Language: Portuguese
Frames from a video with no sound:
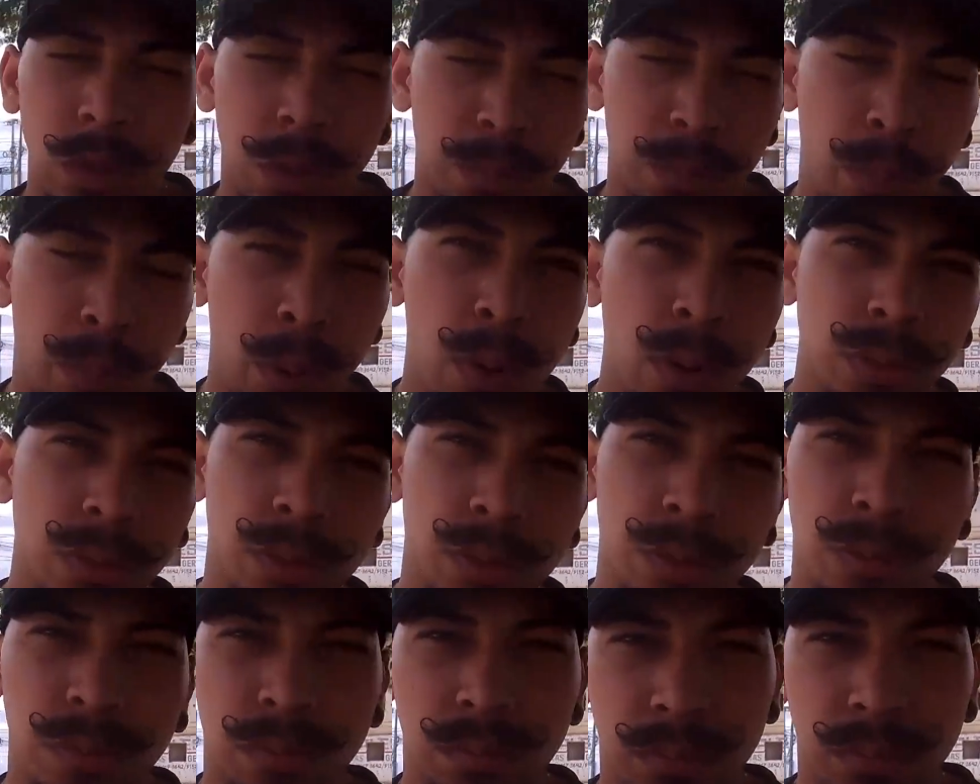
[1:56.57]
Pontos
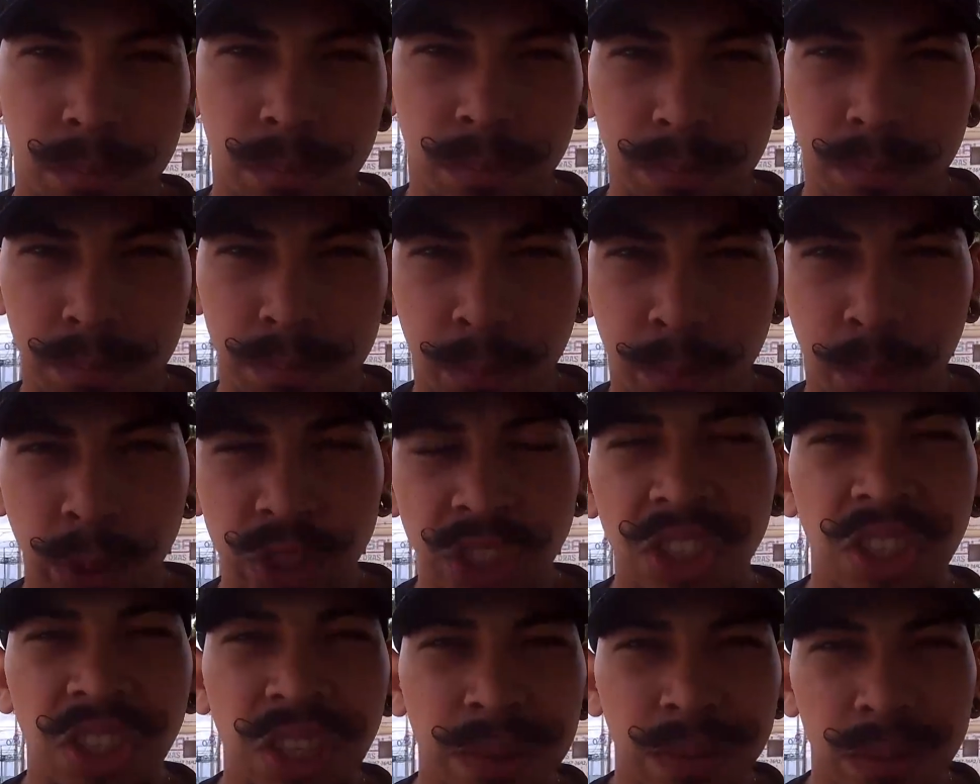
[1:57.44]

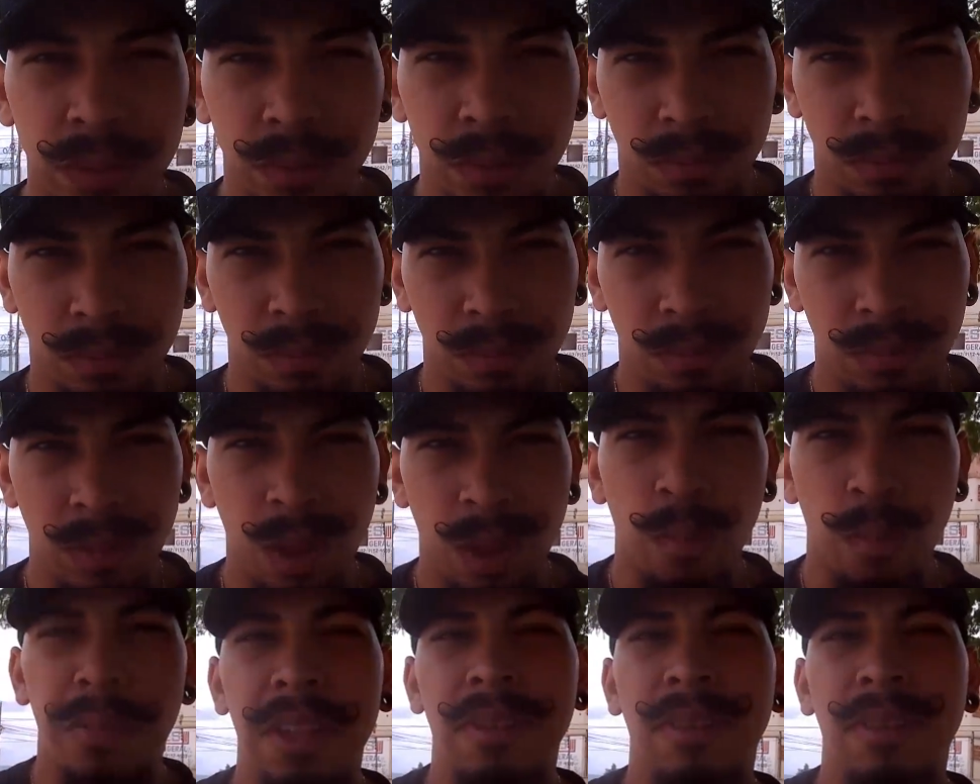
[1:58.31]
positivos, um
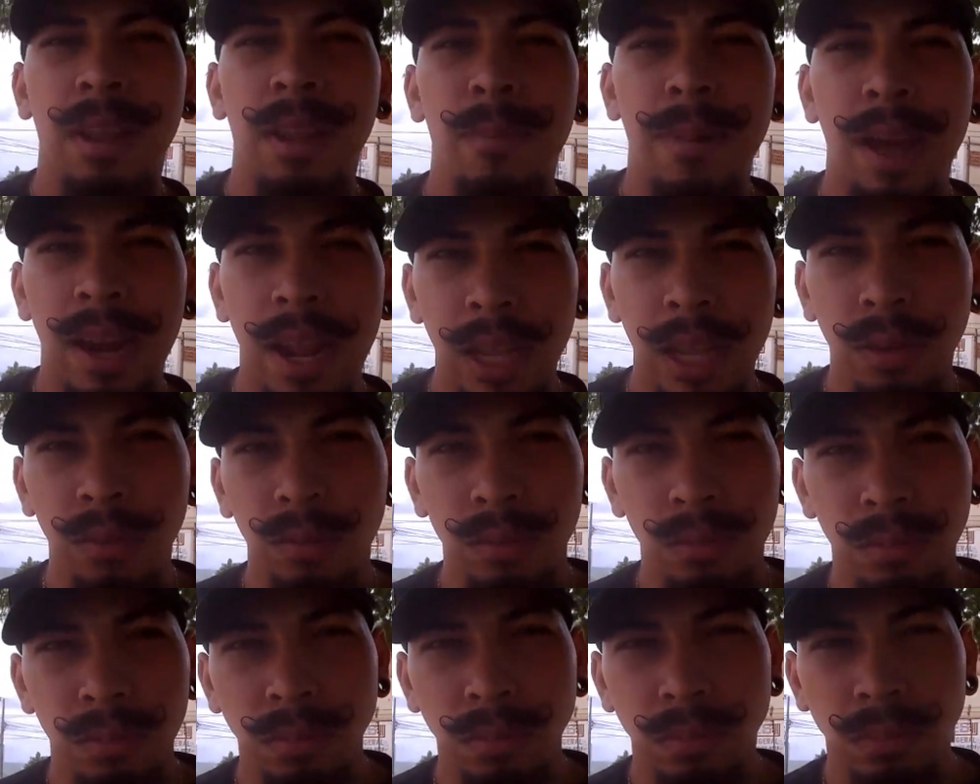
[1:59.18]
pé de vela barato,
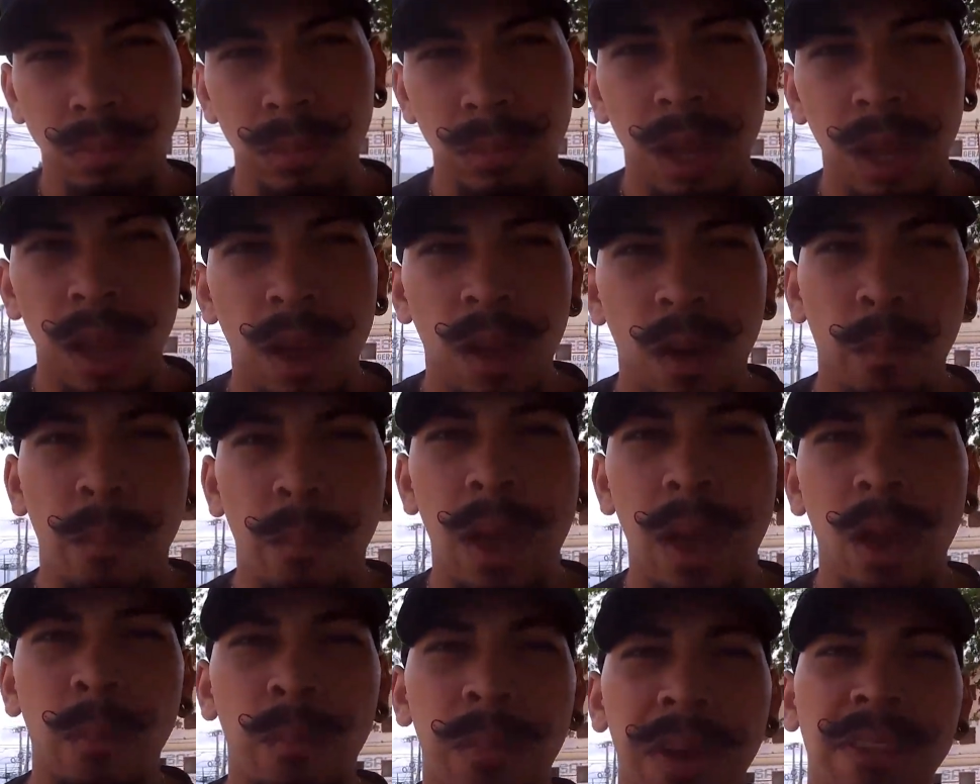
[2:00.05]
é
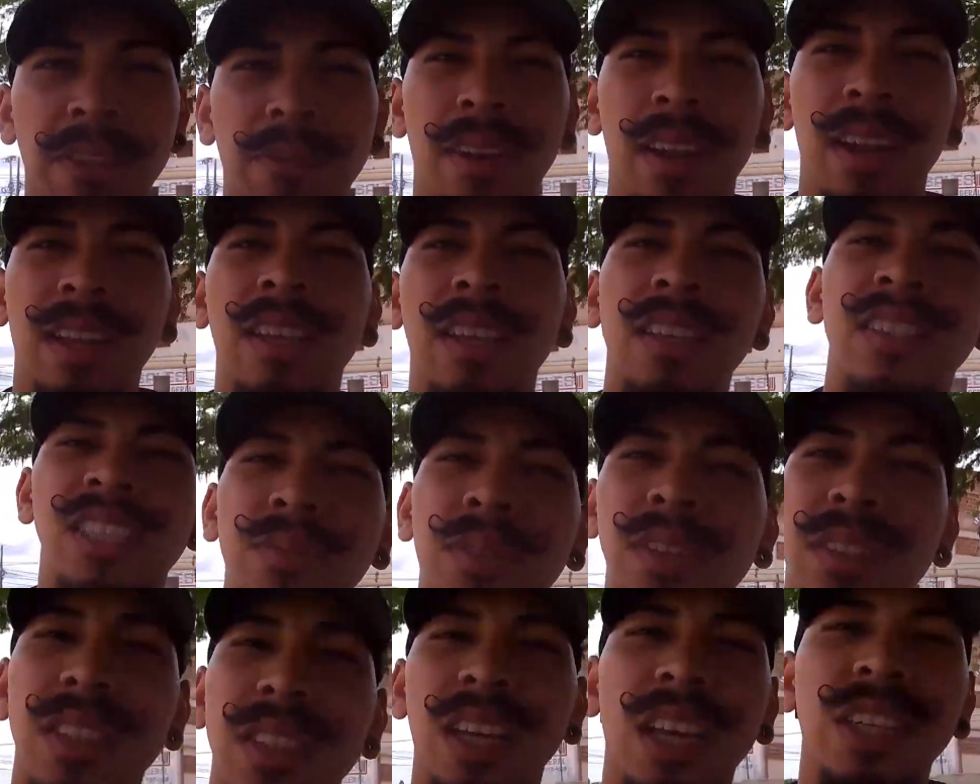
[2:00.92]
um pé de vela que se
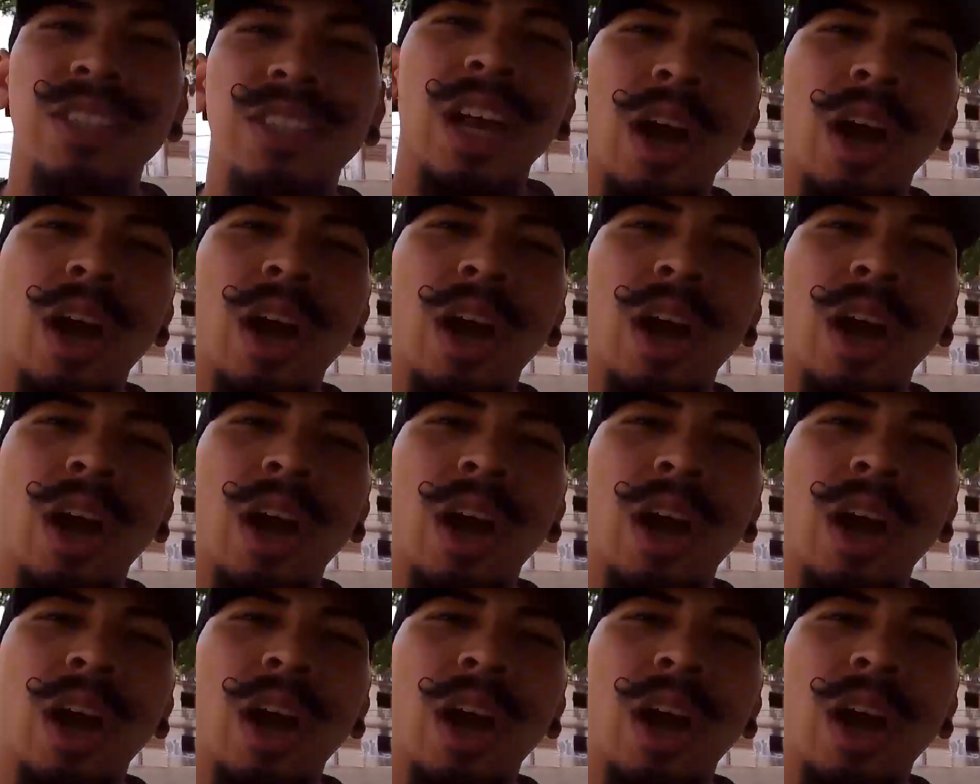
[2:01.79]
você achar